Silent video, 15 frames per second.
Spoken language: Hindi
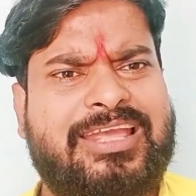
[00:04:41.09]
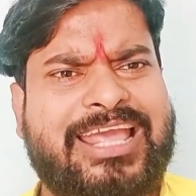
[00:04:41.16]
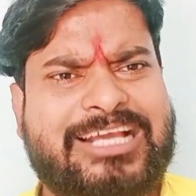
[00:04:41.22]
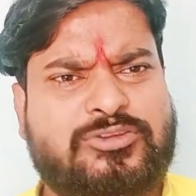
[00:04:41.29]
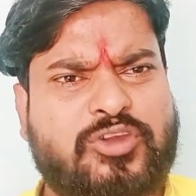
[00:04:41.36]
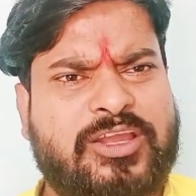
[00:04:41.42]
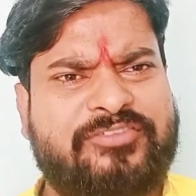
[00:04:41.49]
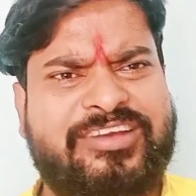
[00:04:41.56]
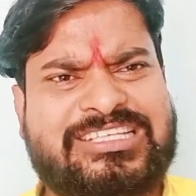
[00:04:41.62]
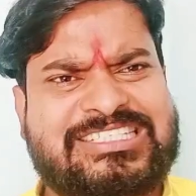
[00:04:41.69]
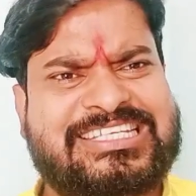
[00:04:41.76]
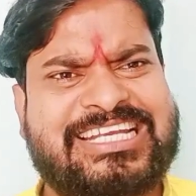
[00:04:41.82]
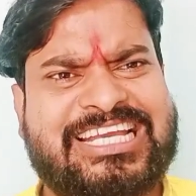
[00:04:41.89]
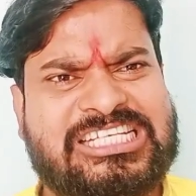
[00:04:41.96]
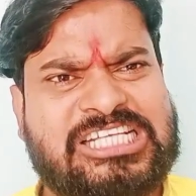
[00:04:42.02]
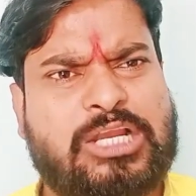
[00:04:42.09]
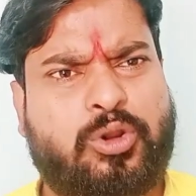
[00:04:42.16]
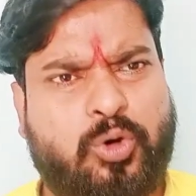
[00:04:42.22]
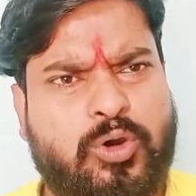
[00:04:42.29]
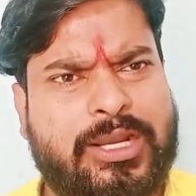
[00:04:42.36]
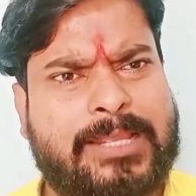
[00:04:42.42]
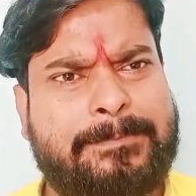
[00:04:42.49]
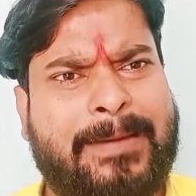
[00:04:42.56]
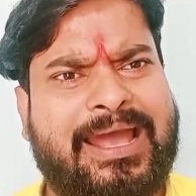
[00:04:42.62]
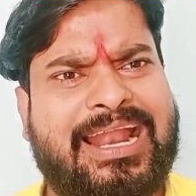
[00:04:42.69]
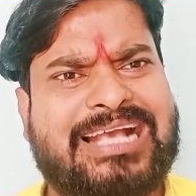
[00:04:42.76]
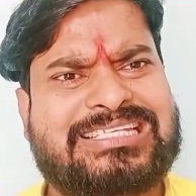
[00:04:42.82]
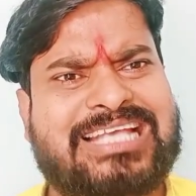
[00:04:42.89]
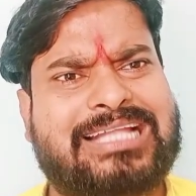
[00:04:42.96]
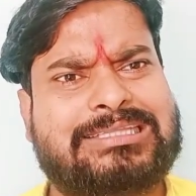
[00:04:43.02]
एक तो इन्वेस्टिगेशन हो नहीं पा रहा
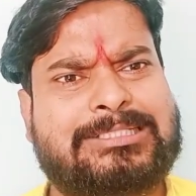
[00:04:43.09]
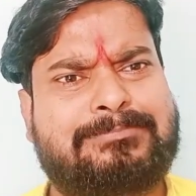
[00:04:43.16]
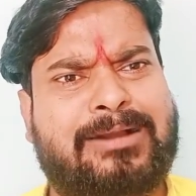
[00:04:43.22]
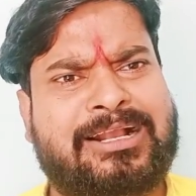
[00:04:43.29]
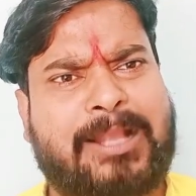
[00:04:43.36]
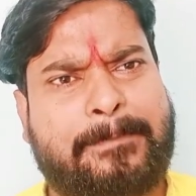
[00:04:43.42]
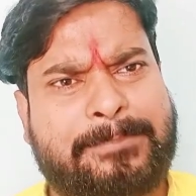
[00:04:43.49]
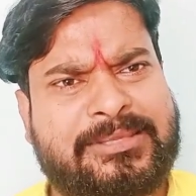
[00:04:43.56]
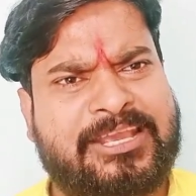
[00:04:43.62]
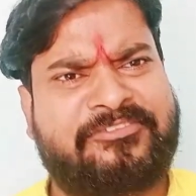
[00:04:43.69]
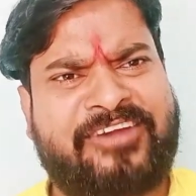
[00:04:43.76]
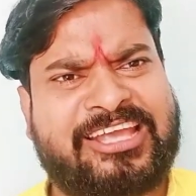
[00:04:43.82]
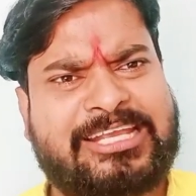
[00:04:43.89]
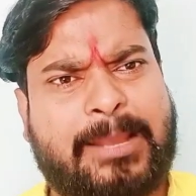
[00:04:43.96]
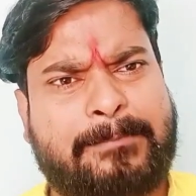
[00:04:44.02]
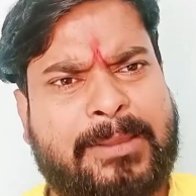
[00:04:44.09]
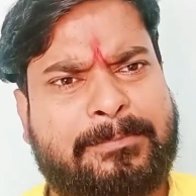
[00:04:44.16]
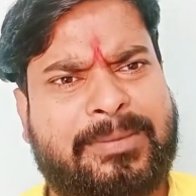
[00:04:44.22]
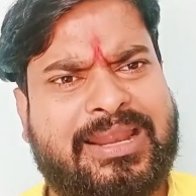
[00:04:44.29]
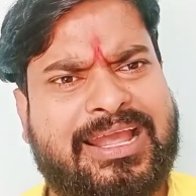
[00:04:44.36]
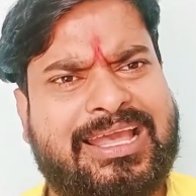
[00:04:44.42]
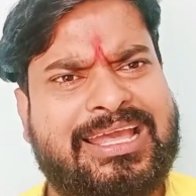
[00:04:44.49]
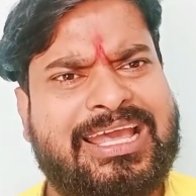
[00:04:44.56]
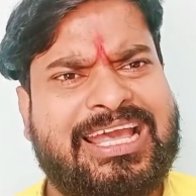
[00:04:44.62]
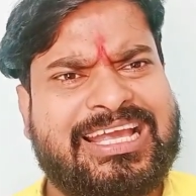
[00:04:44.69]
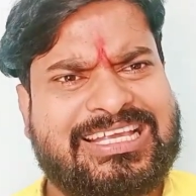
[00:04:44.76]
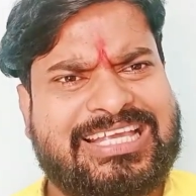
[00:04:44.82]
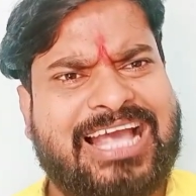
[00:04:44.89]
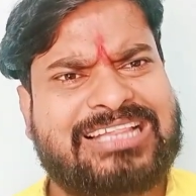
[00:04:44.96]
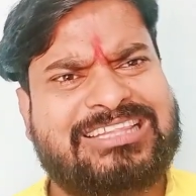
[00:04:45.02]
है शांति भंग का पीएफआई का मेंबर है
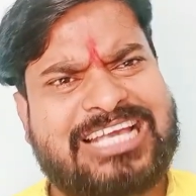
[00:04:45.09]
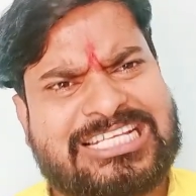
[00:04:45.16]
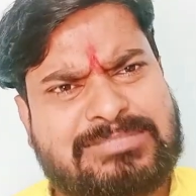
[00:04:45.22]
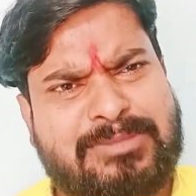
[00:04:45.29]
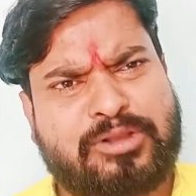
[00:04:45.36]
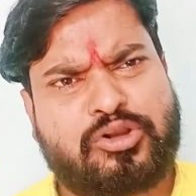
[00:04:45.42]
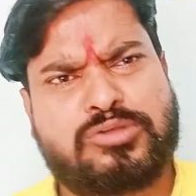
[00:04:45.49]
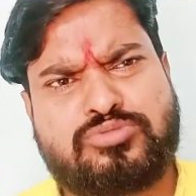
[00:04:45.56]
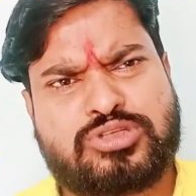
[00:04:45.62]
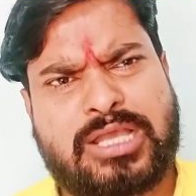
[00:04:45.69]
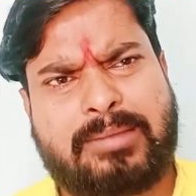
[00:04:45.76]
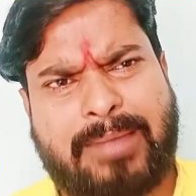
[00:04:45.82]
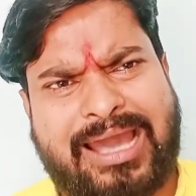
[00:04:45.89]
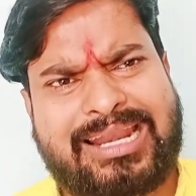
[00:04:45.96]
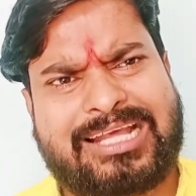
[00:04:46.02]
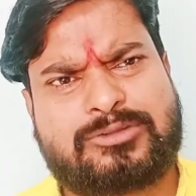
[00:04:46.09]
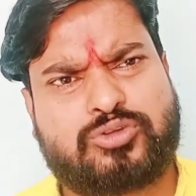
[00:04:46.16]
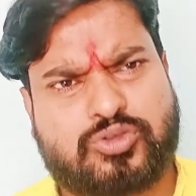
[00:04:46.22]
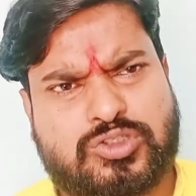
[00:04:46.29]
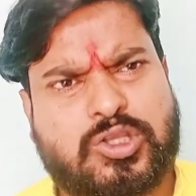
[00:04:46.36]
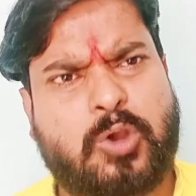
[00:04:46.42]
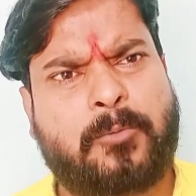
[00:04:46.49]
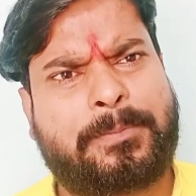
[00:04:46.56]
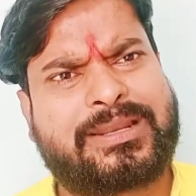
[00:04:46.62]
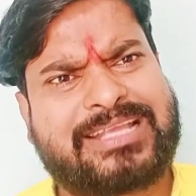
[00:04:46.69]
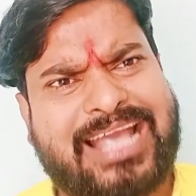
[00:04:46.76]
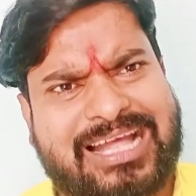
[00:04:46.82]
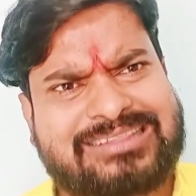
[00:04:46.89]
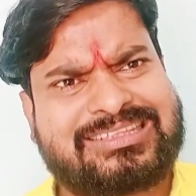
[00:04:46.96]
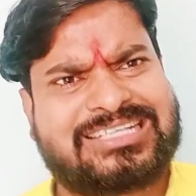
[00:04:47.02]
क्या देश में कोई मुसलमान है तो उसके ऊपर
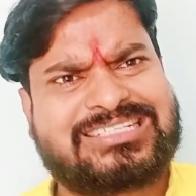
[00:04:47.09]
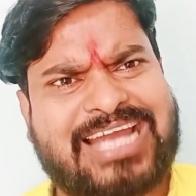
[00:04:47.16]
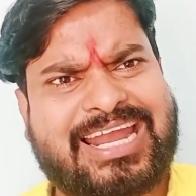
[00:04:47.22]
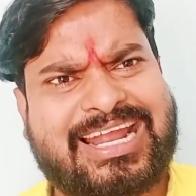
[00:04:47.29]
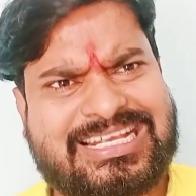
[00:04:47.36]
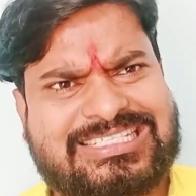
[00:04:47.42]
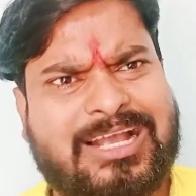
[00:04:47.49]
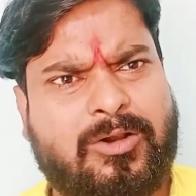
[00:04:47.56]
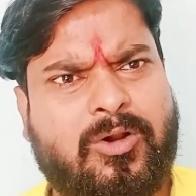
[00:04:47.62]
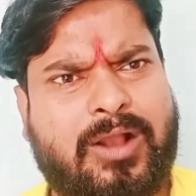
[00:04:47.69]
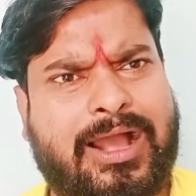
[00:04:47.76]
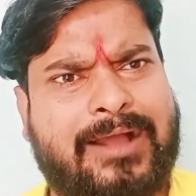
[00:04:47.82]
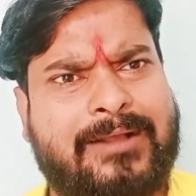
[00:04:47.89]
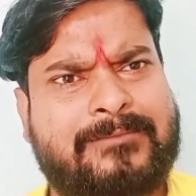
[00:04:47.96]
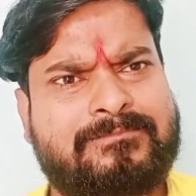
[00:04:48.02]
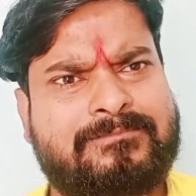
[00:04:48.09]
क्या अत्याचार ऐसा होगा